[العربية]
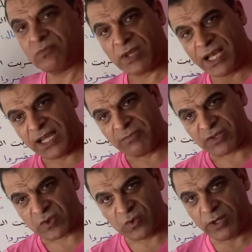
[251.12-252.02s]
حال
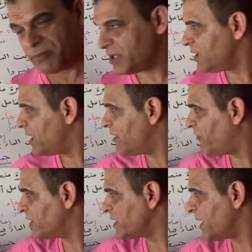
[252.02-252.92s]
منصوبة
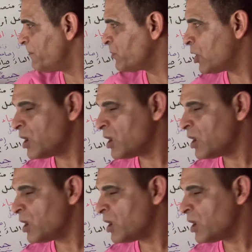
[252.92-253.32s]
بالفتحة